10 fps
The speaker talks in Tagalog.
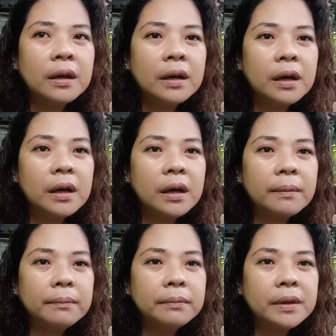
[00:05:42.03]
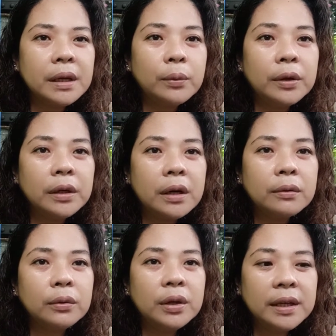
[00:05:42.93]
um, nag-work
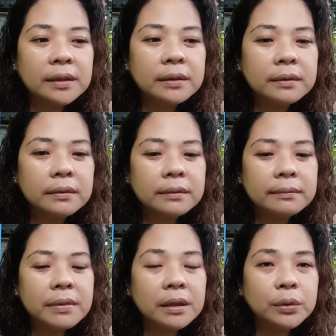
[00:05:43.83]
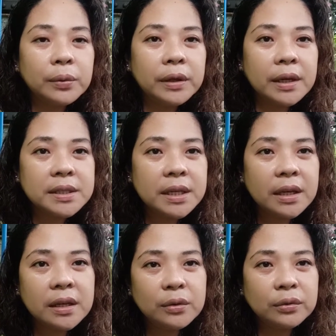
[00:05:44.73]
ako ulit. nag work kasi
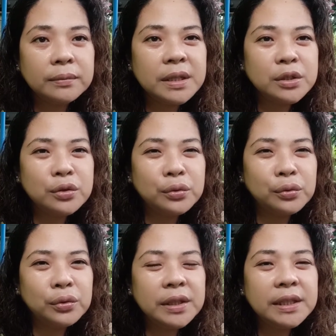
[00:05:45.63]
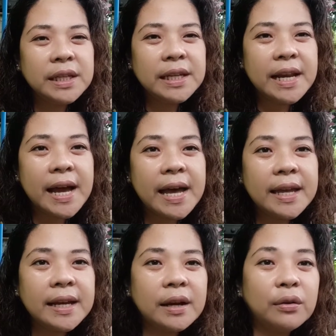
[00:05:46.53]
ayun, medyo hindi
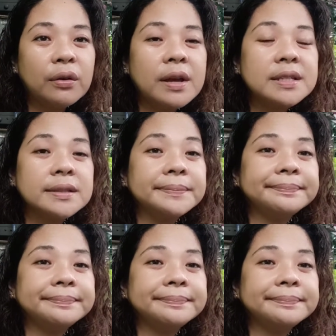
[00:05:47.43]
kinakaya ng oras.